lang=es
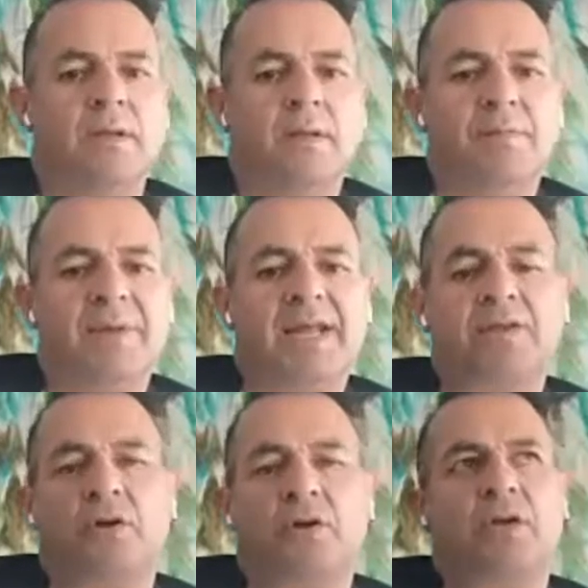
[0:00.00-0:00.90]
Mira, yo
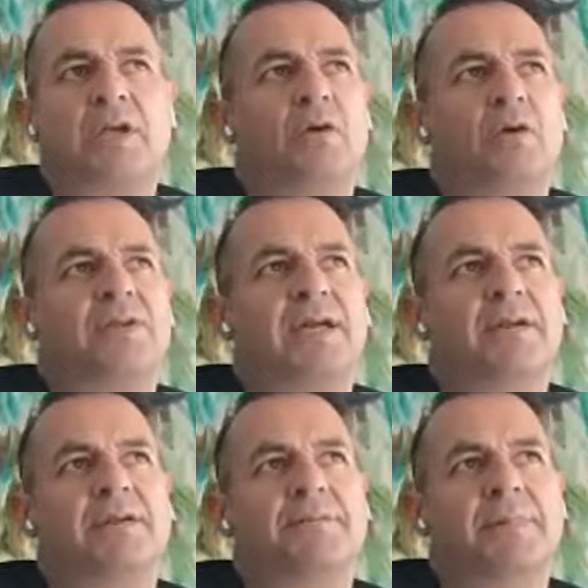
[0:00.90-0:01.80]
creo que, Oscar,
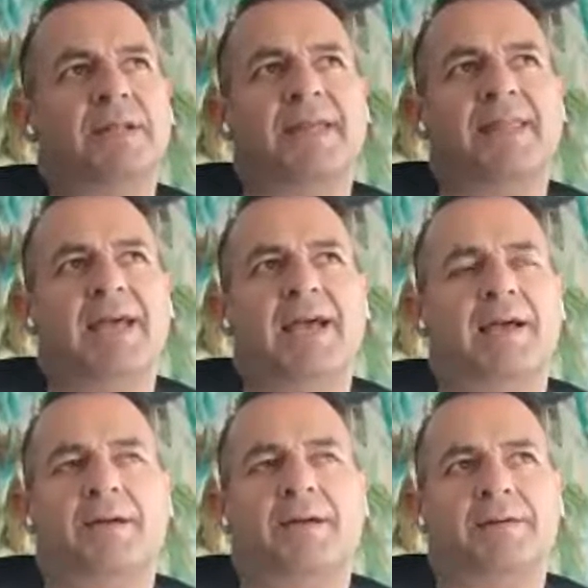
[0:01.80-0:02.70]
eh, la
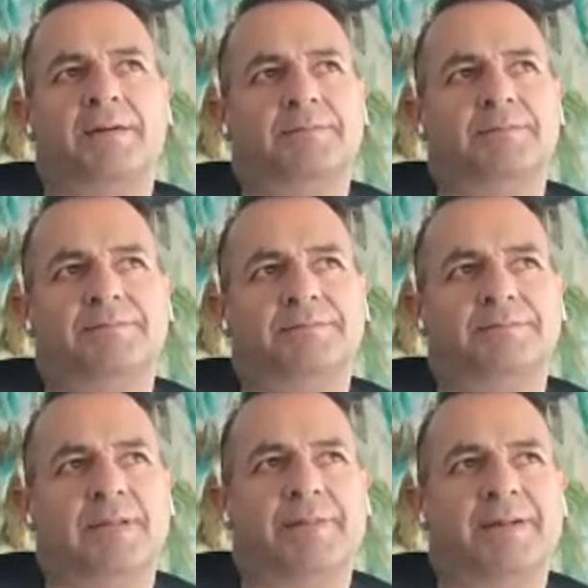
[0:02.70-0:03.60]
idea,
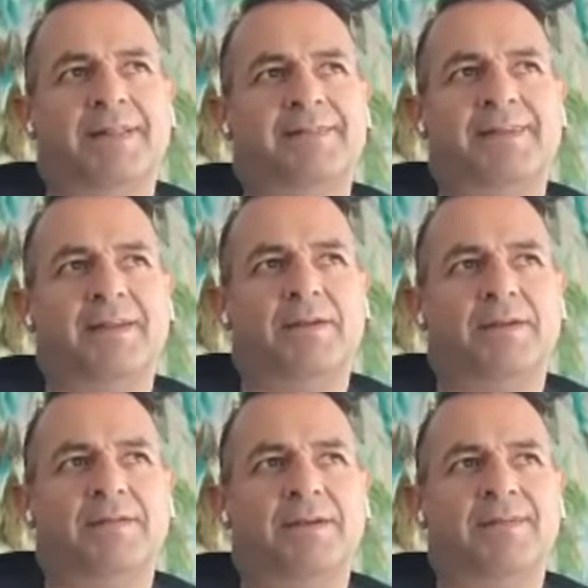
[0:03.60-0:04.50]
la verdad es que
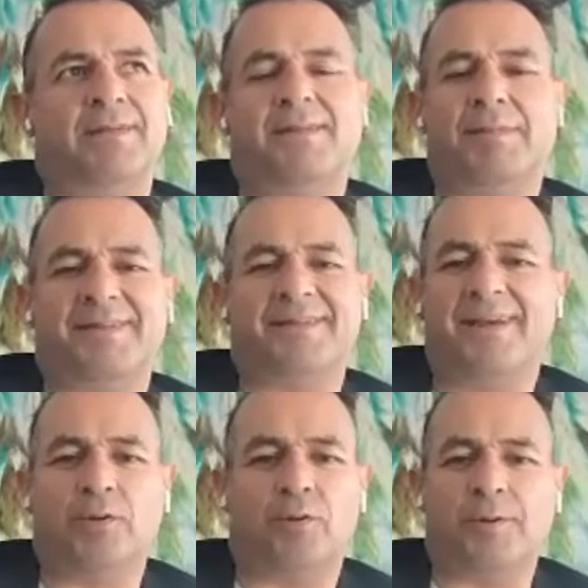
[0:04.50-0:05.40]
es,
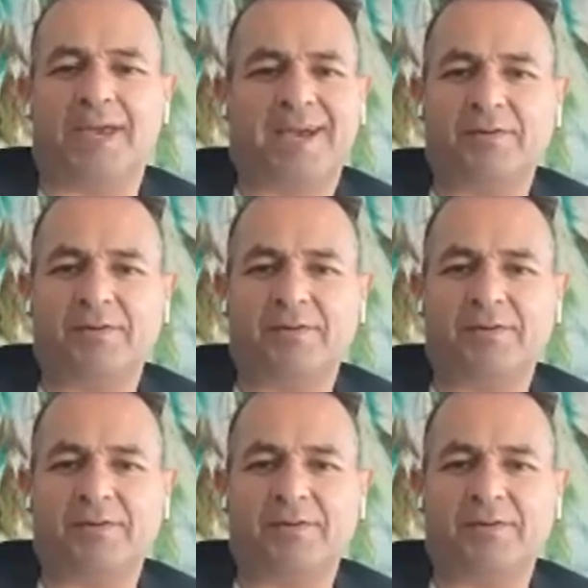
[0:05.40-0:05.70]
demasiado vieja.